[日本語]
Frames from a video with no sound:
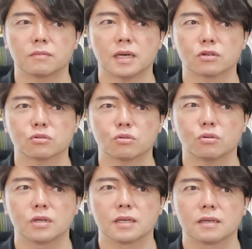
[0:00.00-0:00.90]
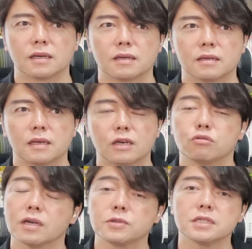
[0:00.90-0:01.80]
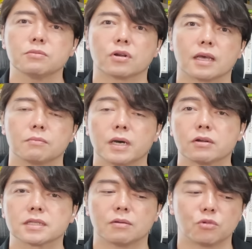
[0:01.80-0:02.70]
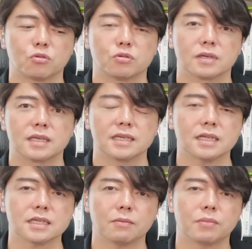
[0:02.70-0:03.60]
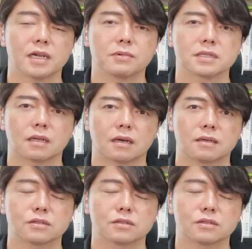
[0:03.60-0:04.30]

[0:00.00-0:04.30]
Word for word: まあ、あの、その、FOMC もね、パウエルさんも引き出しがいっぱいありますから、